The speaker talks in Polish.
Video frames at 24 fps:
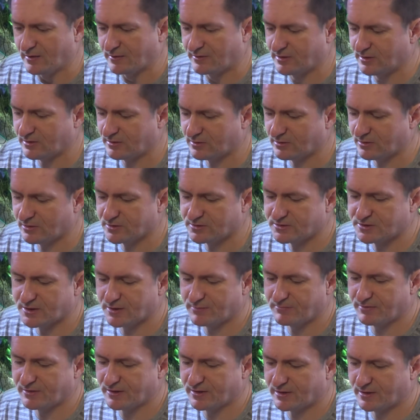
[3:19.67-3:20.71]
Tylko
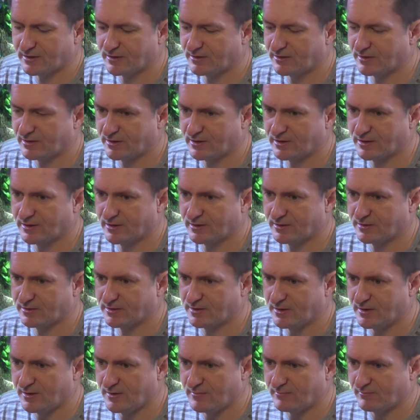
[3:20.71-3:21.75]
trzeba
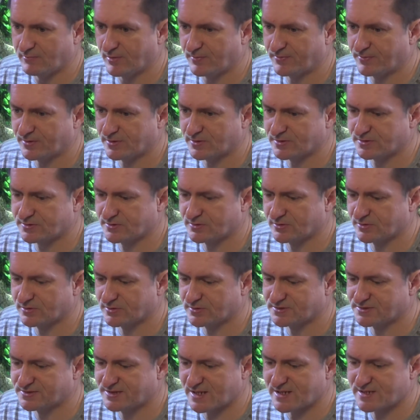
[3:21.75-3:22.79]
po prostu
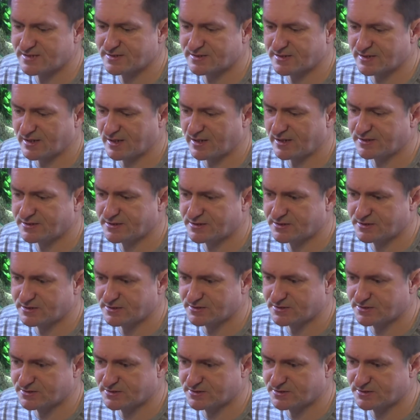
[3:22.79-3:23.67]
zasać,